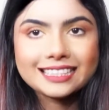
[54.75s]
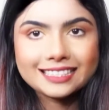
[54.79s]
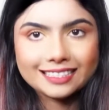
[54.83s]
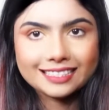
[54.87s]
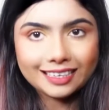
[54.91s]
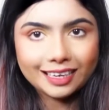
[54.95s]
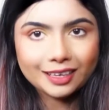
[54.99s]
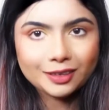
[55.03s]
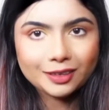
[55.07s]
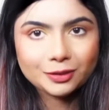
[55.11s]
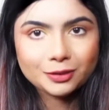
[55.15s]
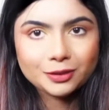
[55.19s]

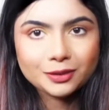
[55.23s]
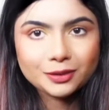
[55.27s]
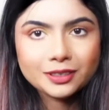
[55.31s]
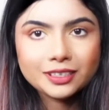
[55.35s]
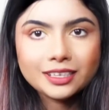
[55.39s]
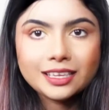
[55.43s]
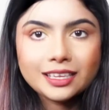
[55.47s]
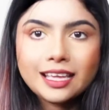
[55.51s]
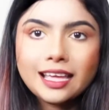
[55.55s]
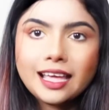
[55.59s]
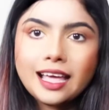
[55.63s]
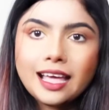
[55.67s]
যাই হোক
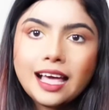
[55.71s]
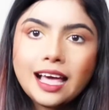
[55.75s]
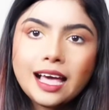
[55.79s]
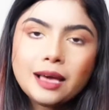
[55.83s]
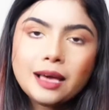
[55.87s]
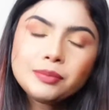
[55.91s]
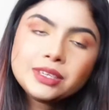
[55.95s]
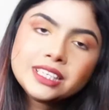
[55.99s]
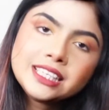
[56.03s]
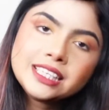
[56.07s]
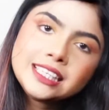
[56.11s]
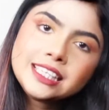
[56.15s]

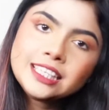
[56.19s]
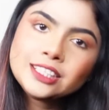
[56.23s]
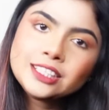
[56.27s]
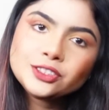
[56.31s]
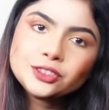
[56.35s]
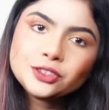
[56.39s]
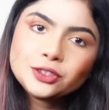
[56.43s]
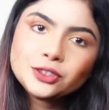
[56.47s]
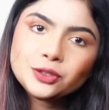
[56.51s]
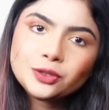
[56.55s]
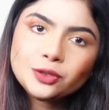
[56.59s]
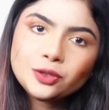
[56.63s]
আমি
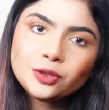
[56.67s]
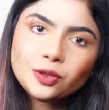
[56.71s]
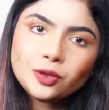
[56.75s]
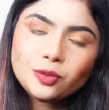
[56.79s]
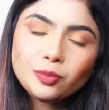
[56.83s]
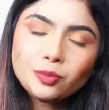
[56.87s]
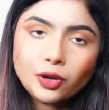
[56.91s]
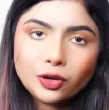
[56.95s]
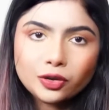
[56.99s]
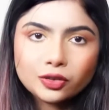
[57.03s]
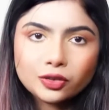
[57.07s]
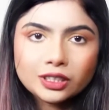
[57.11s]
ইন্ট্রো
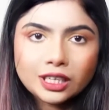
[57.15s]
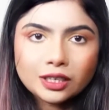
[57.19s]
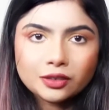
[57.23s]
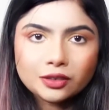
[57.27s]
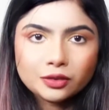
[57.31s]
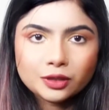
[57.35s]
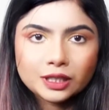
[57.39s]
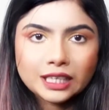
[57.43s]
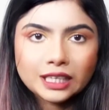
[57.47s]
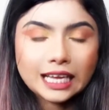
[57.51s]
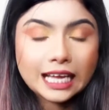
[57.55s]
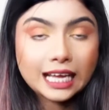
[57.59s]
বড় না
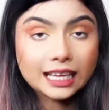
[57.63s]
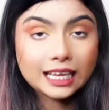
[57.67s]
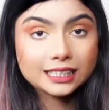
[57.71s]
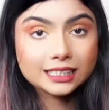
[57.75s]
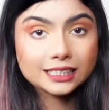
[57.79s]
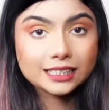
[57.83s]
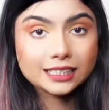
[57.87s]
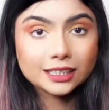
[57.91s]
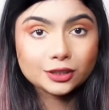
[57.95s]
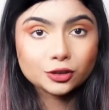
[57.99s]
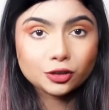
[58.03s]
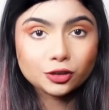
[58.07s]
করে
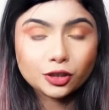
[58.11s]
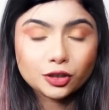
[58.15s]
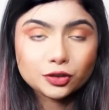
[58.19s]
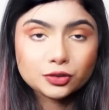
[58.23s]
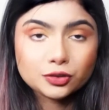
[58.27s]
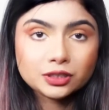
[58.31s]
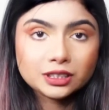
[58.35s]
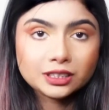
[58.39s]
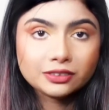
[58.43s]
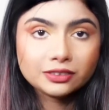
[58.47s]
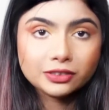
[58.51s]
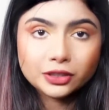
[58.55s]
আজকে
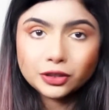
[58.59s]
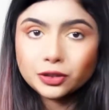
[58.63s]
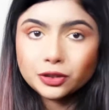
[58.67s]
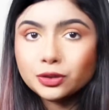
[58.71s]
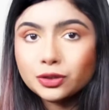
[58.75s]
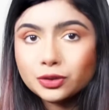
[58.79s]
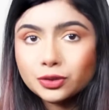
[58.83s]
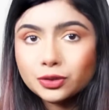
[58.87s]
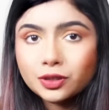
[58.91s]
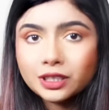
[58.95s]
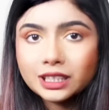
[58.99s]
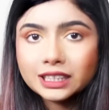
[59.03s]
সরাসরি
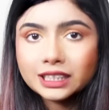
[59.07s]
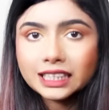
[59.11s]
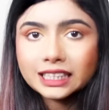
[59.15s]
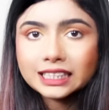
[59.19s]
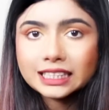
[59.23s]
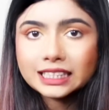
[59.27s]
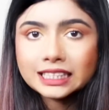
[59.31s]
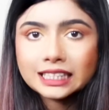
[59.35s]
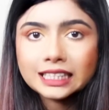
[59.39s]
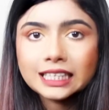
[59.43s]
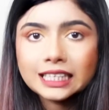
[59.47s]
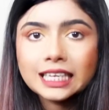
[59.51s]
ভিডিওতে চলে যাচ্ছি